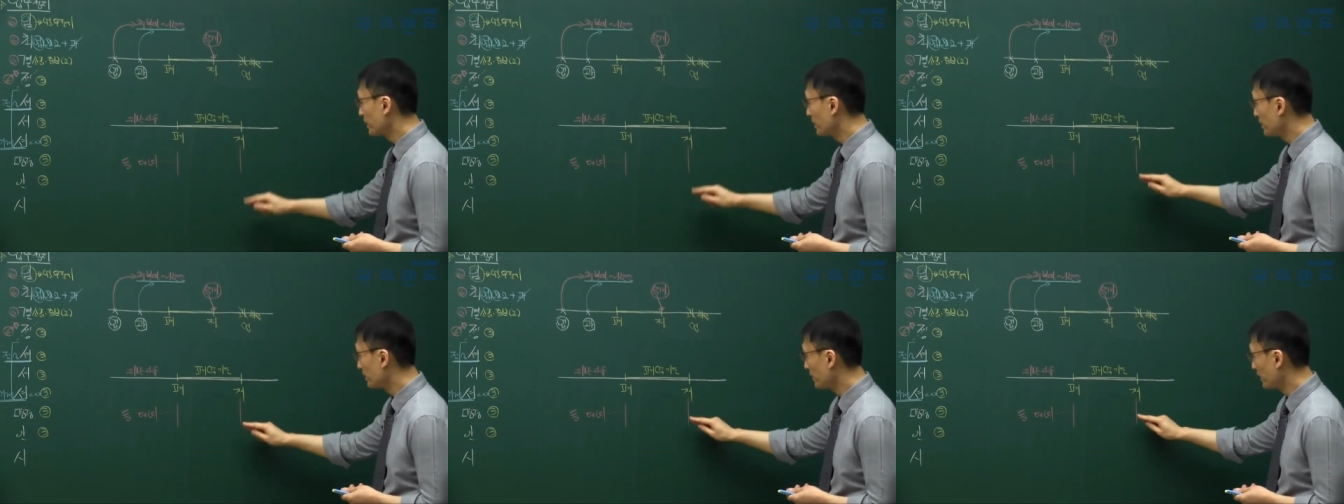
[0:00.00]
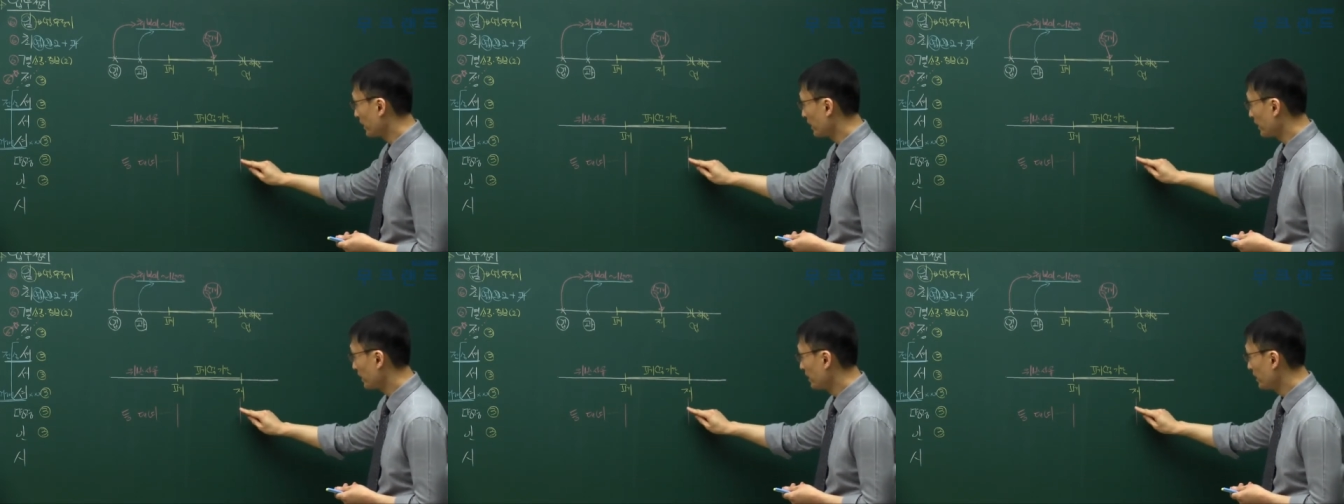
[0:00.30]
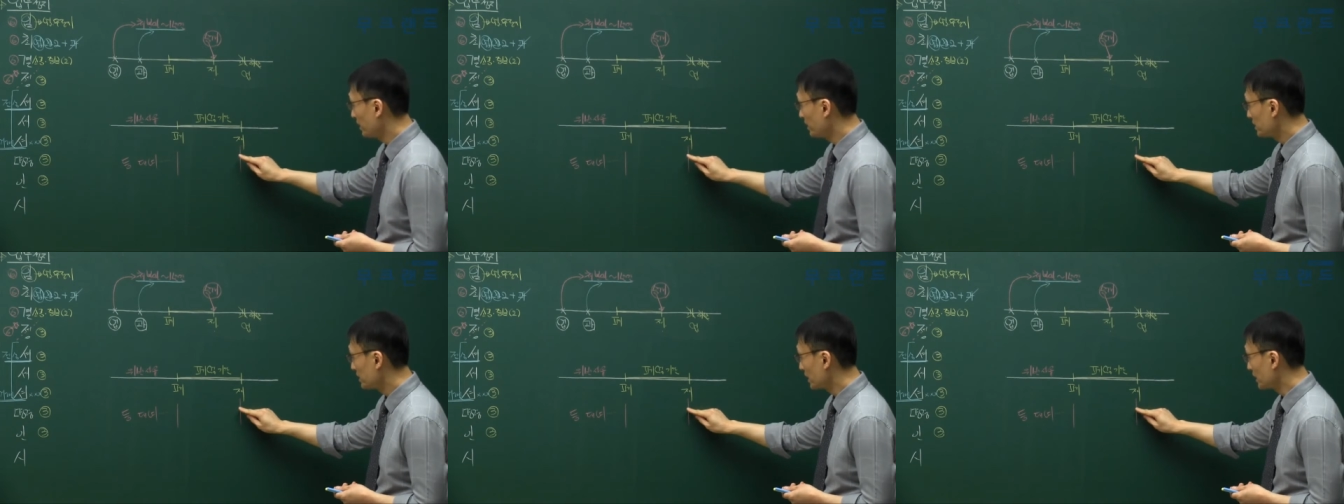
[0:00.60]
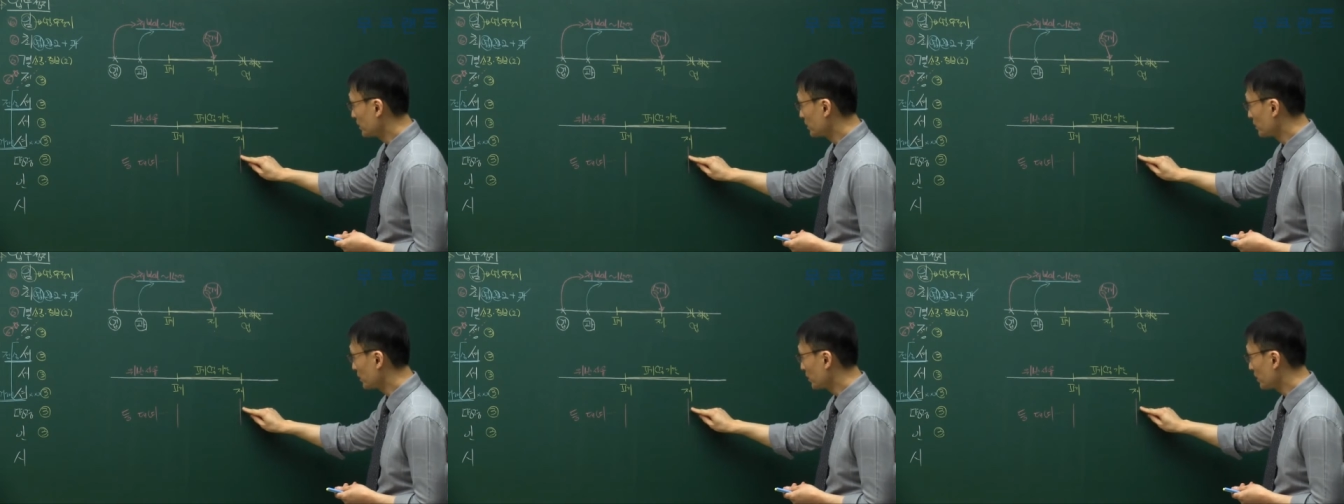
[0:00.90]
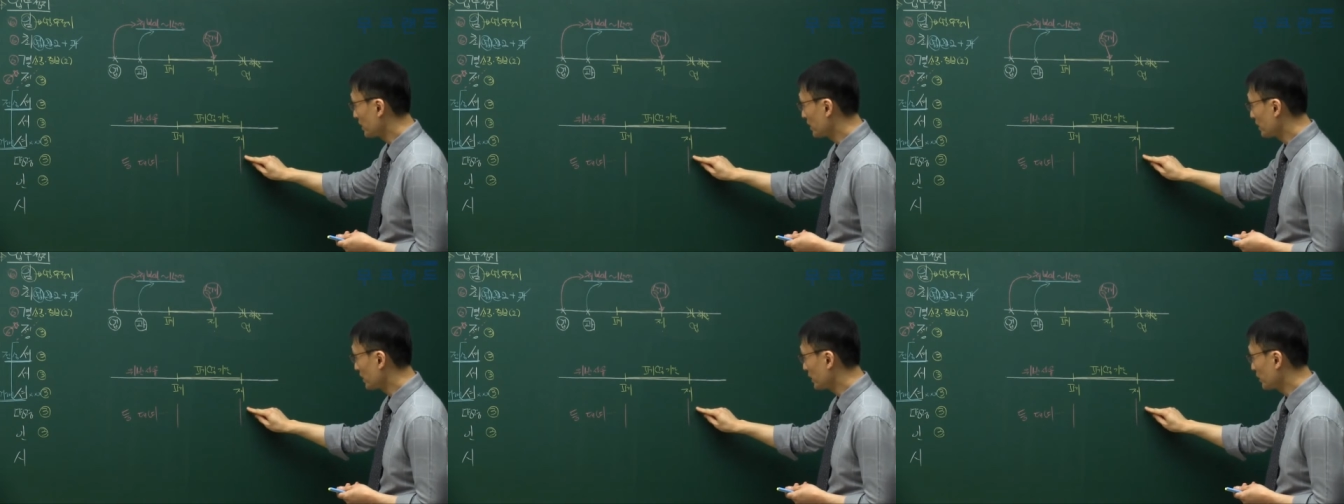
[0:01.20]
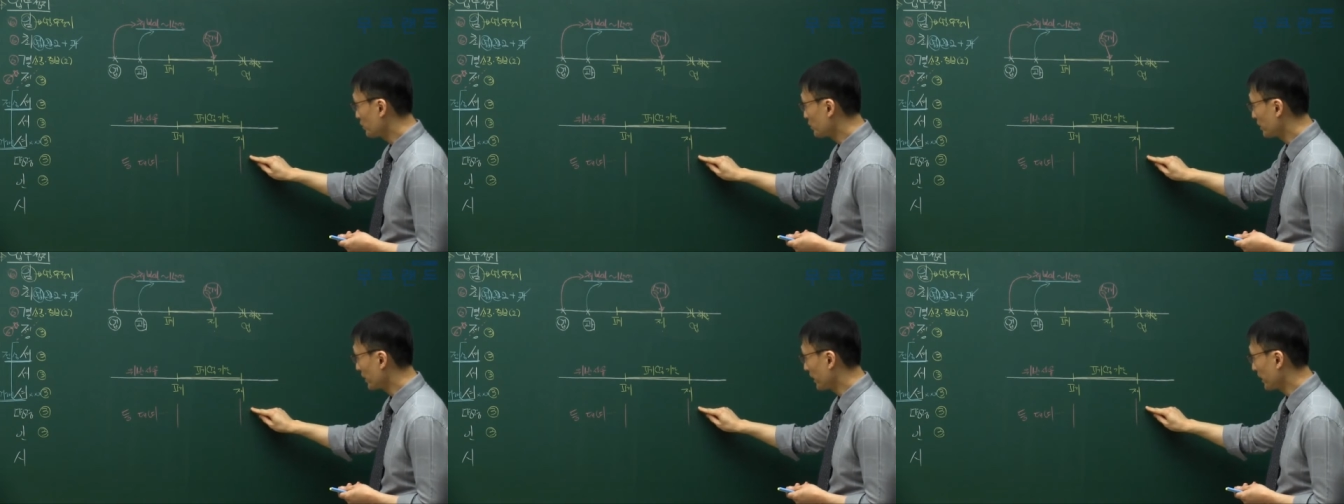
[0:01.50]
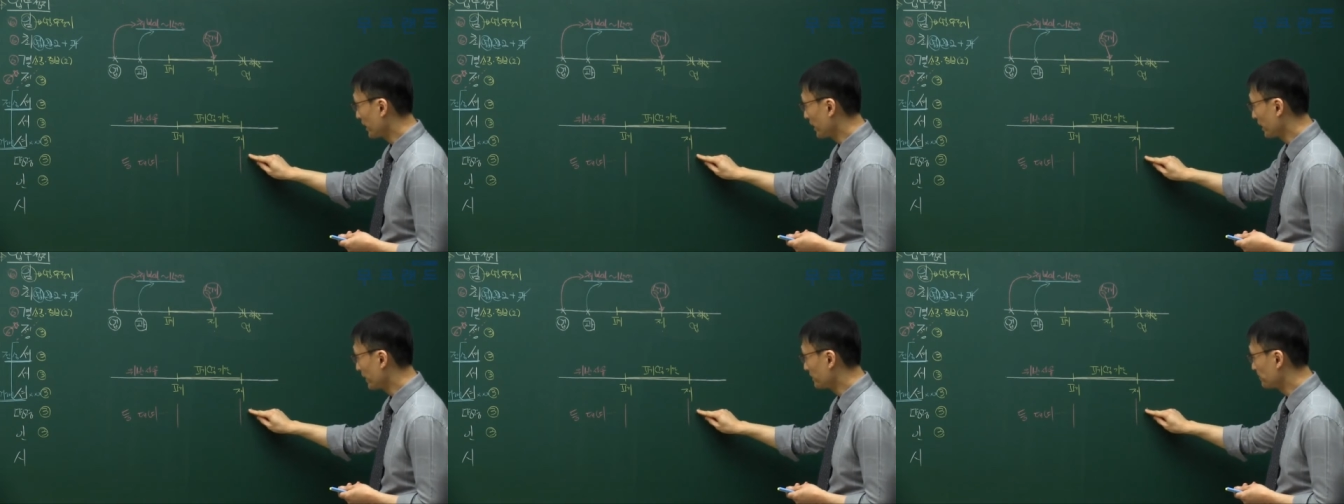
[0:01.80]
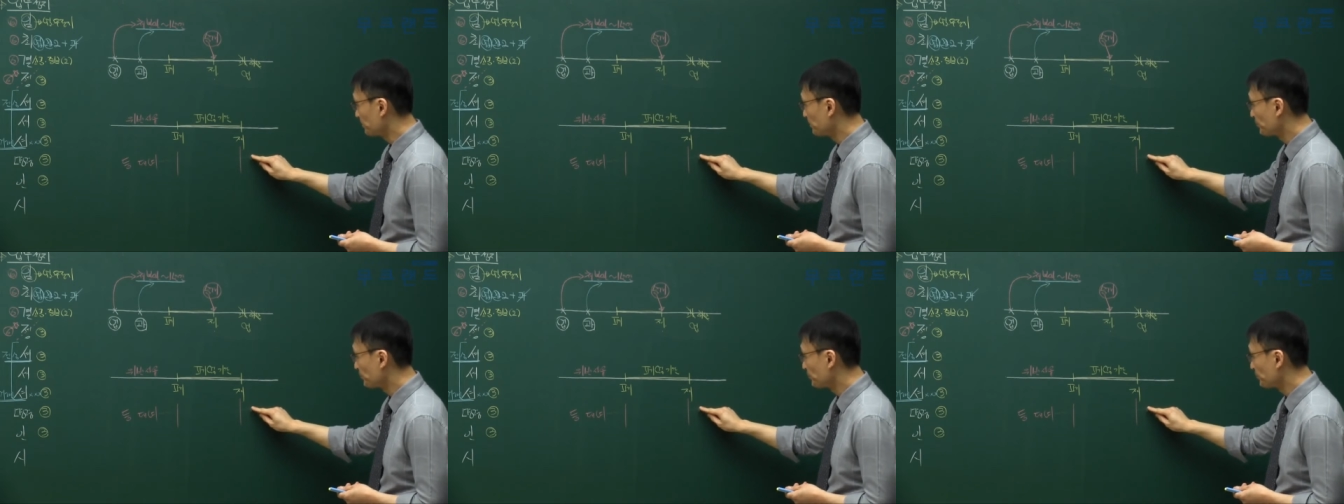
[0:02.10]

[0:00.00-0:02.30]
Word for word: 근데 재등록한 이후에